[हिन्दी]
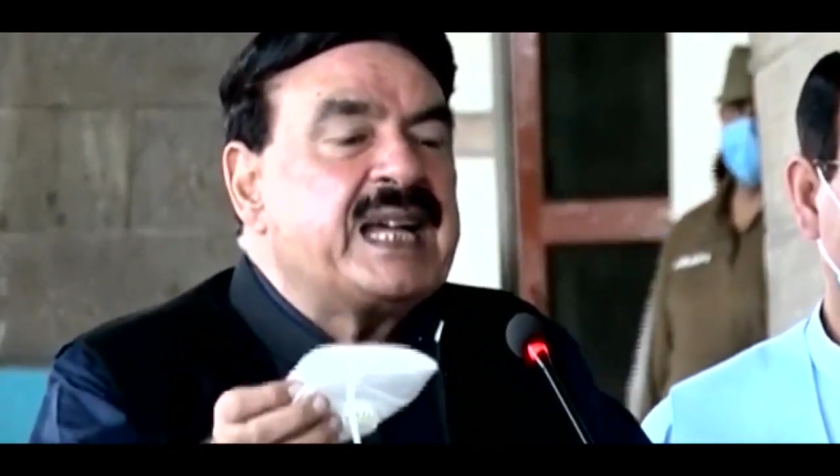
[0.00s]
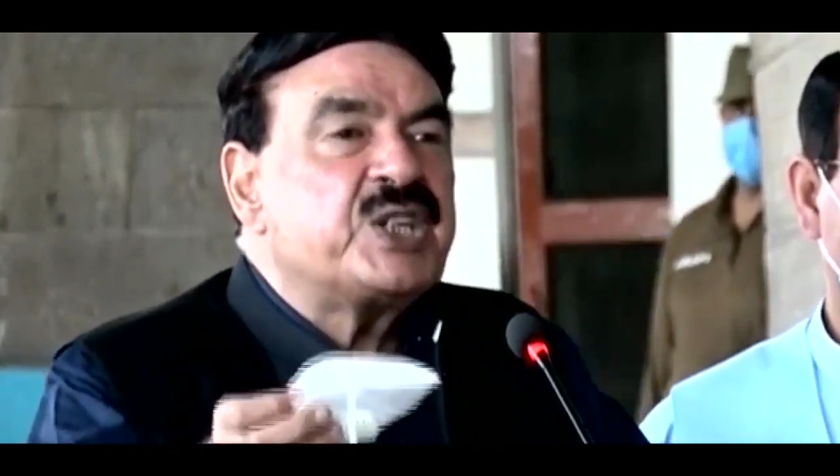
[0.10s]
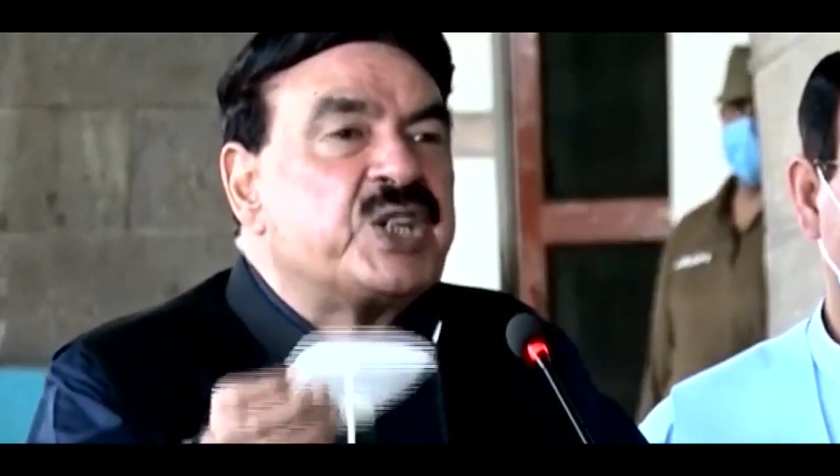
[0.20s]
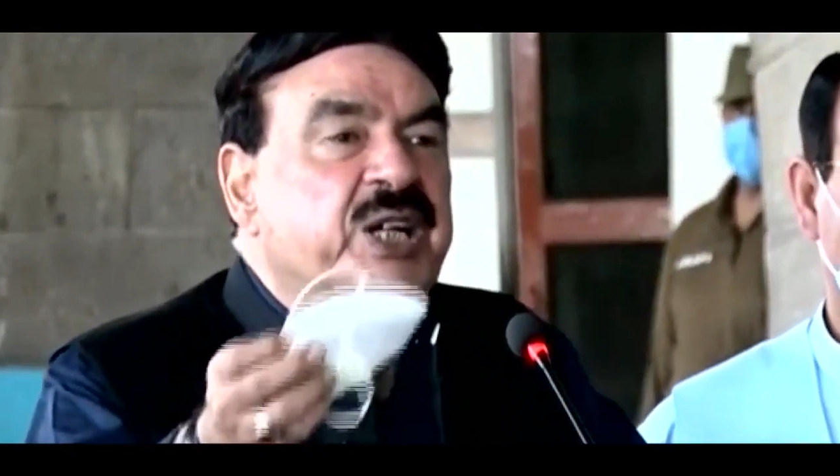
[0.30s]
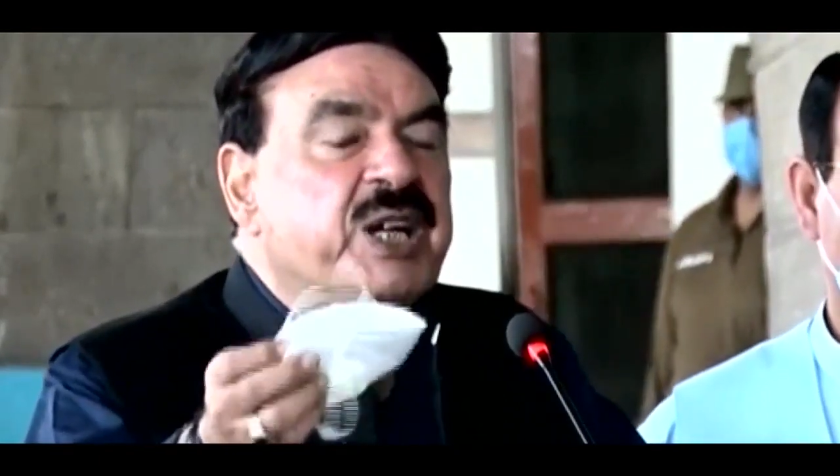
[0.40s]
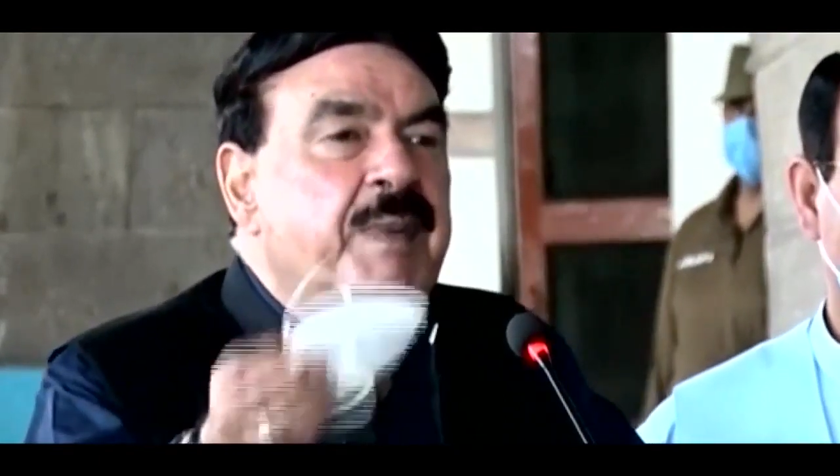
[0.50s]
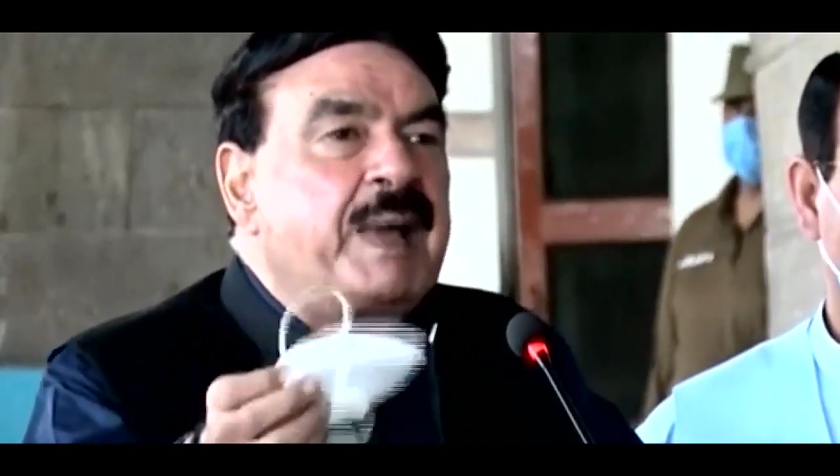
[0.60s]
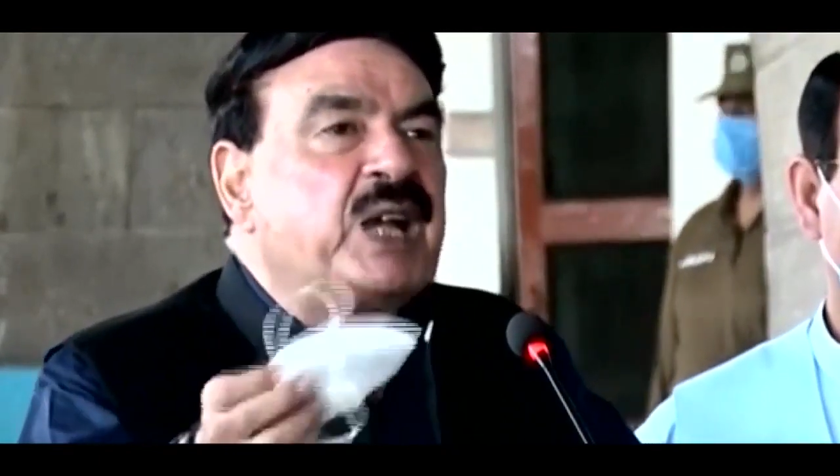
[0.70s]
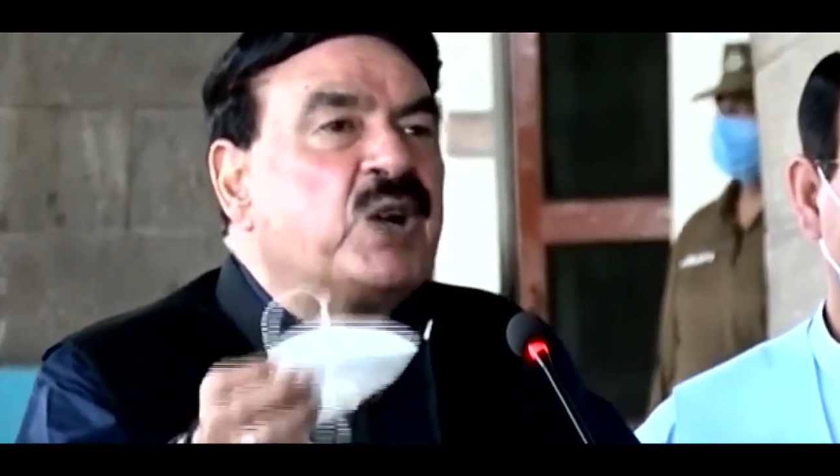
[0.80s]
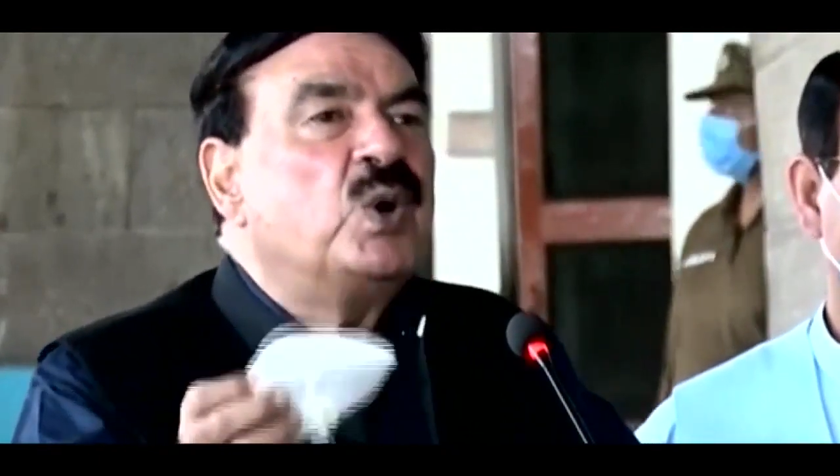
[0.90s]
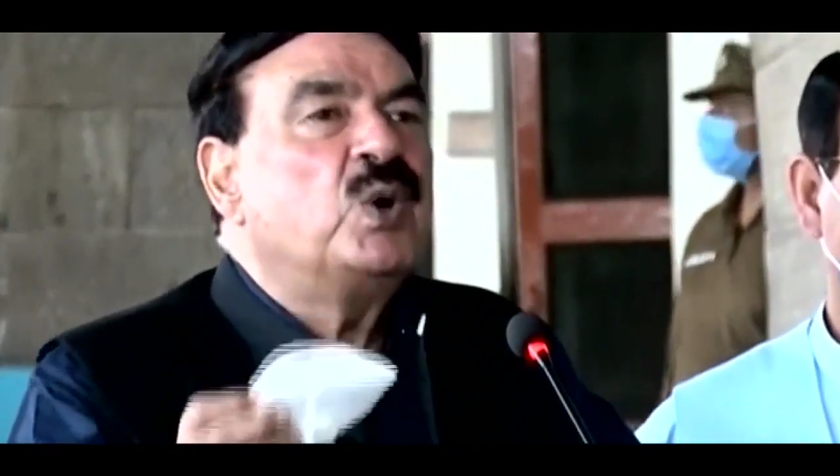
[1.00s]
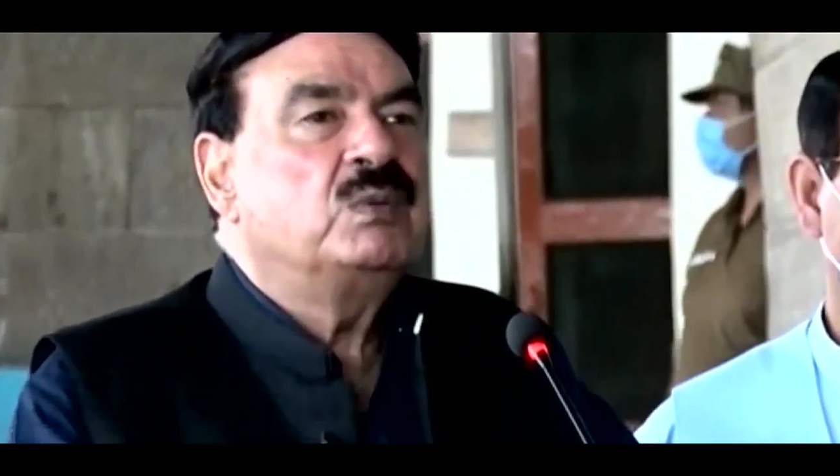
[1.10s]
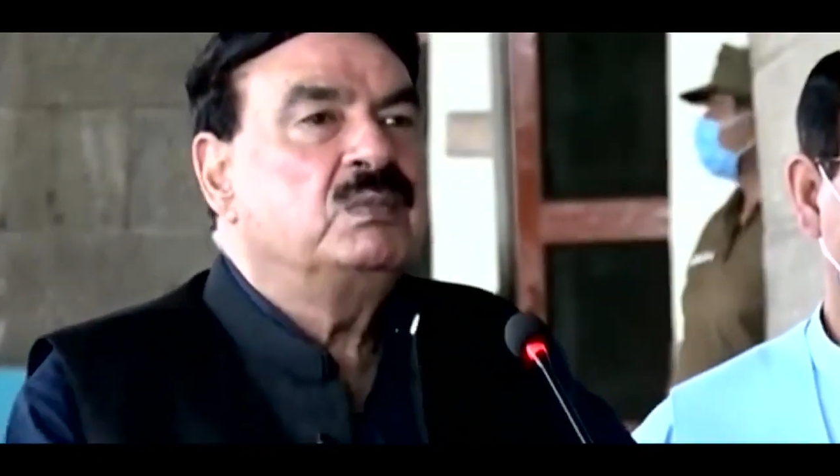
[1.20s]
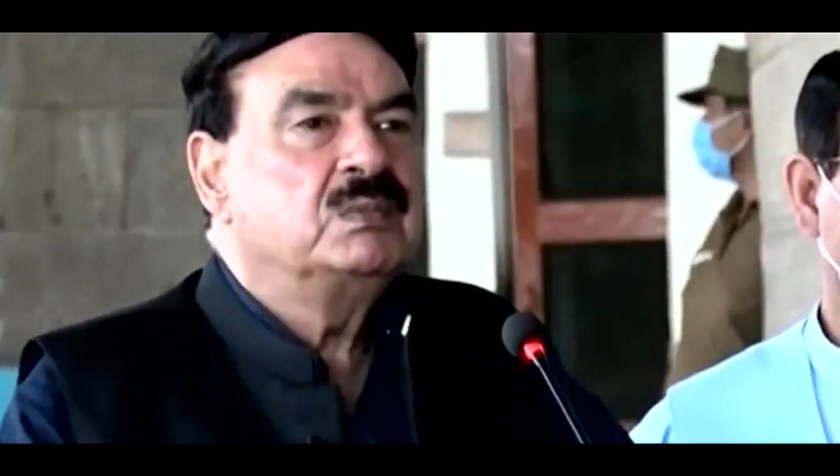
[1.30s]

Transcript: कि शटर पहले खोलो